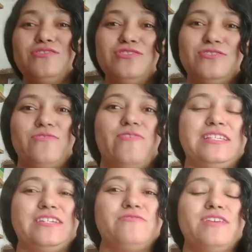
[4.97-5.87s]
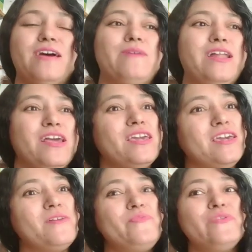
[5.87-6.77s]
Eu estou fazendo um trabalho
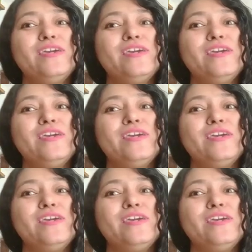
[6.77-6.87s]
aqui